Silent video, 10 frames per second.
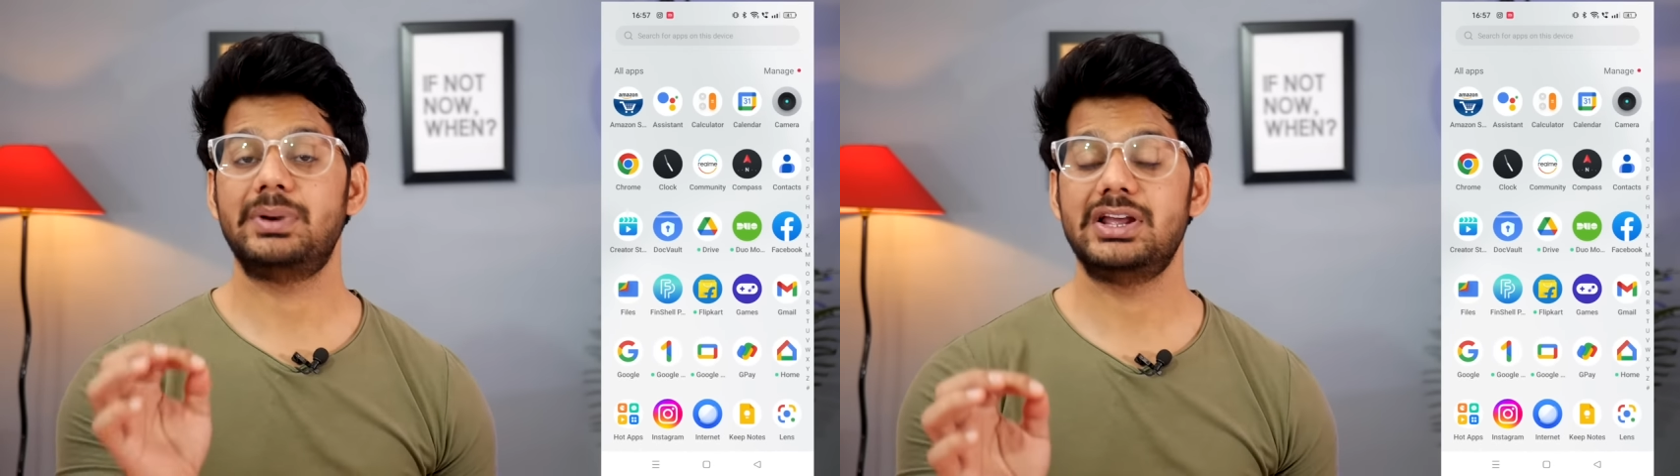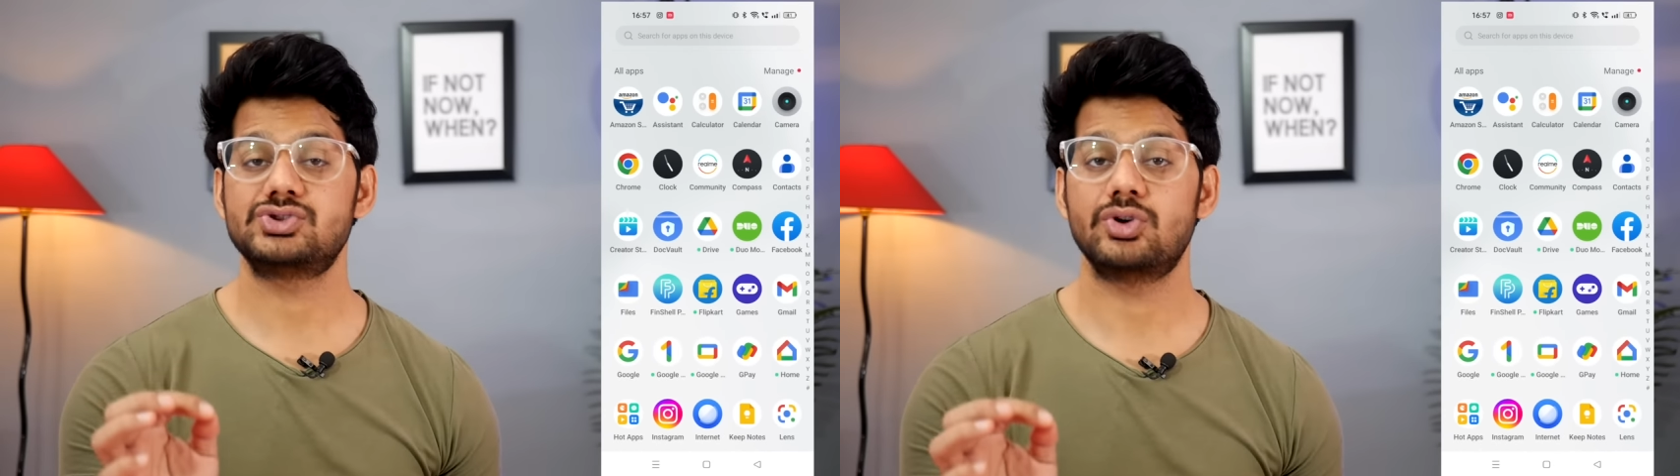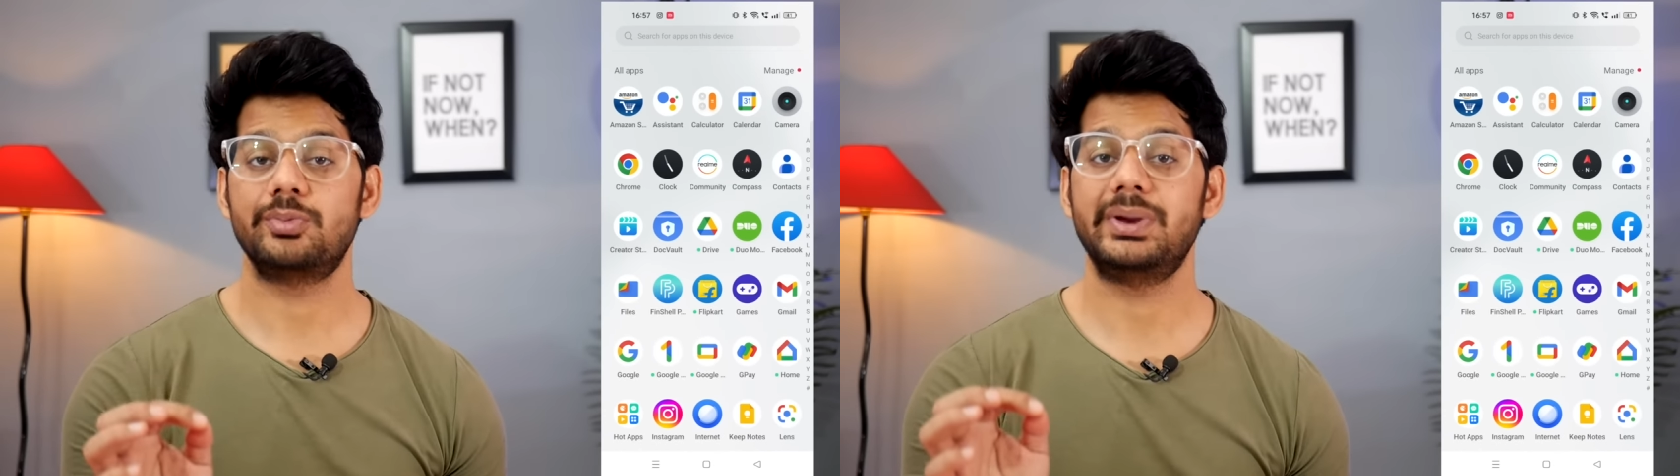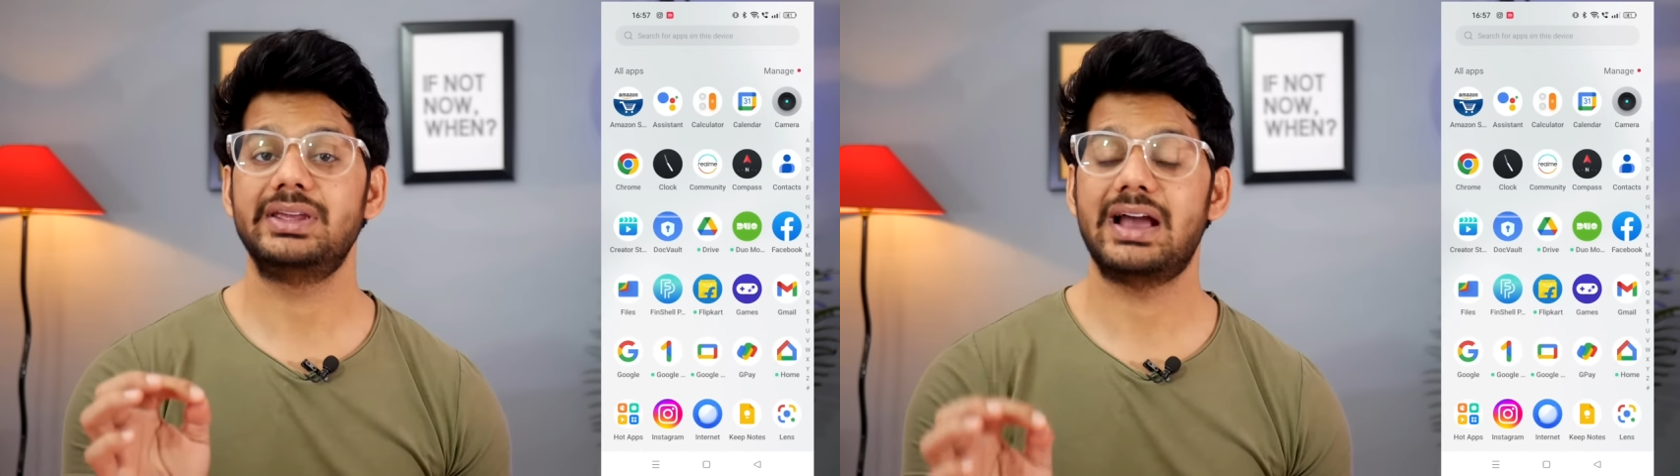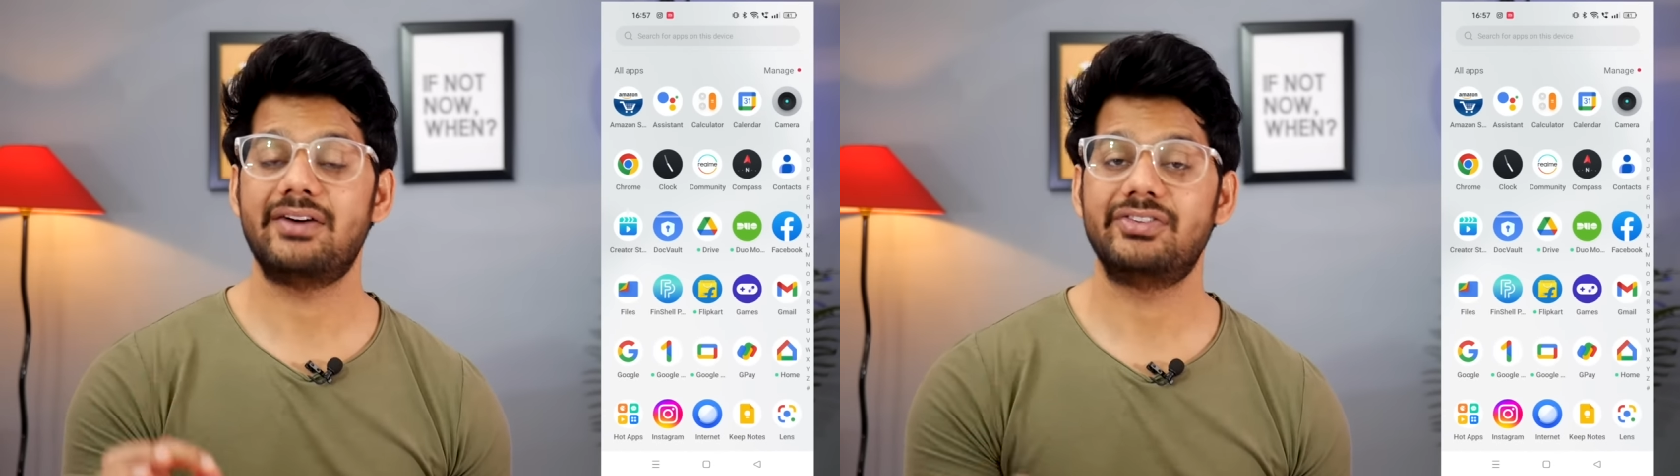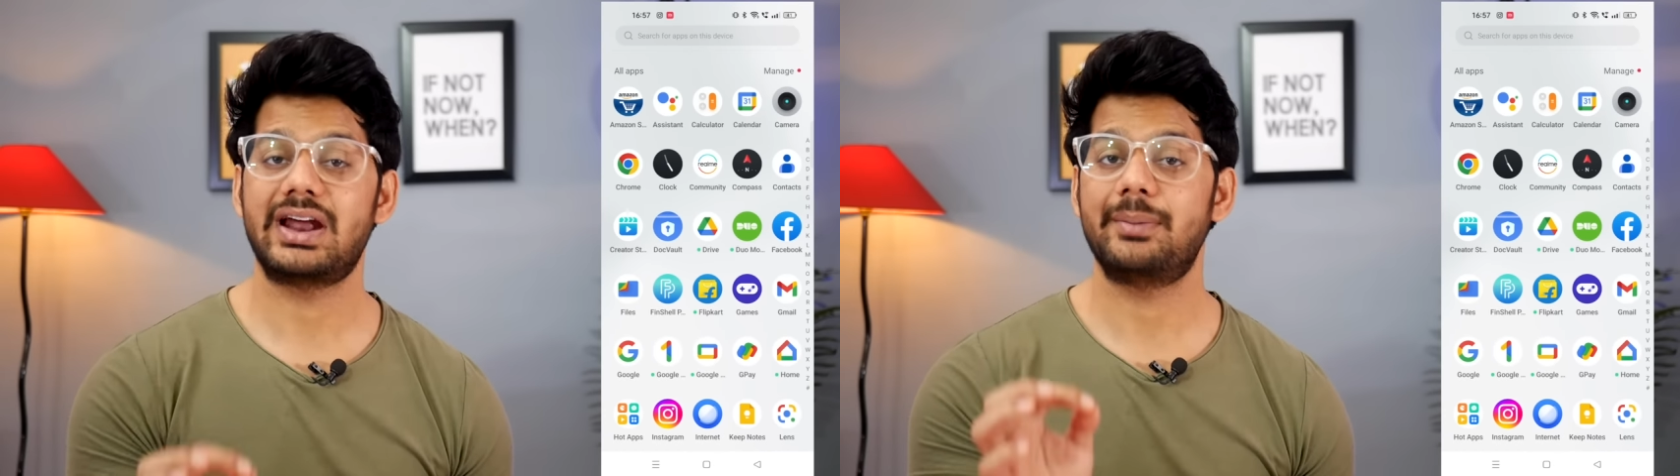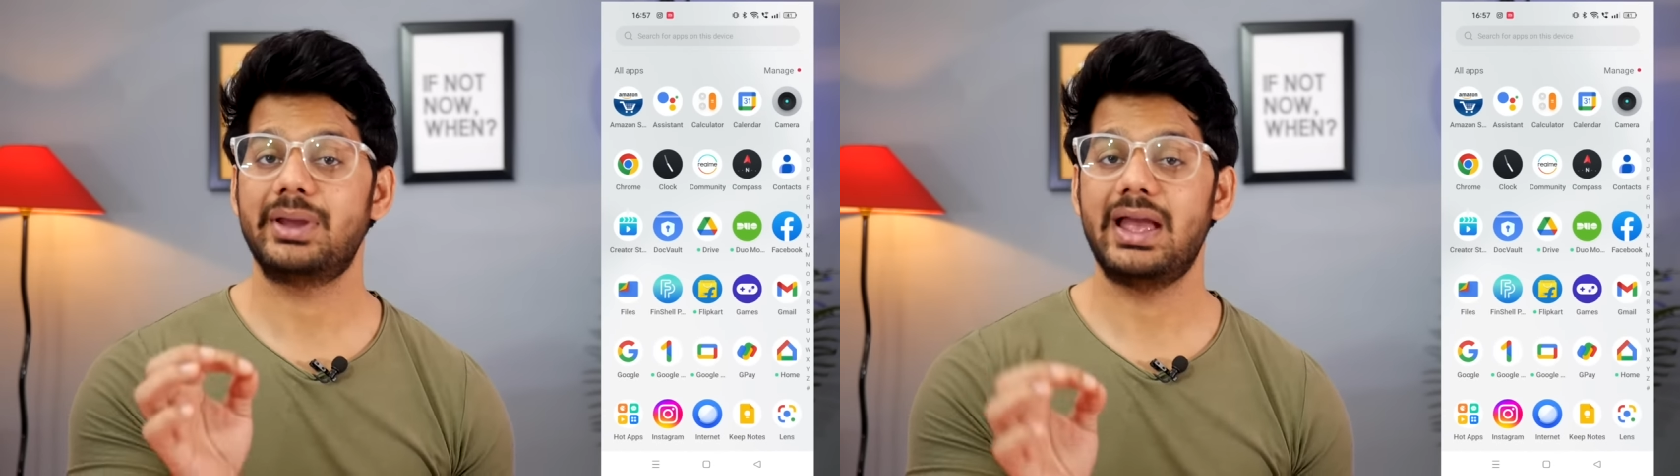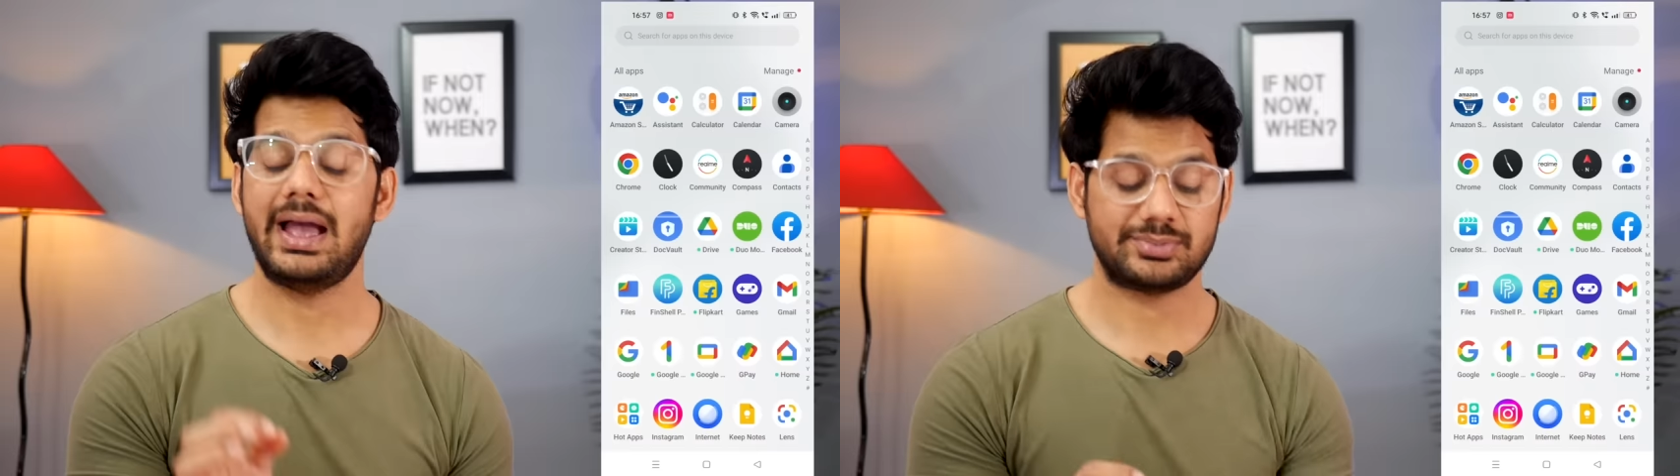प्ले स्टोर पर या फिर आपके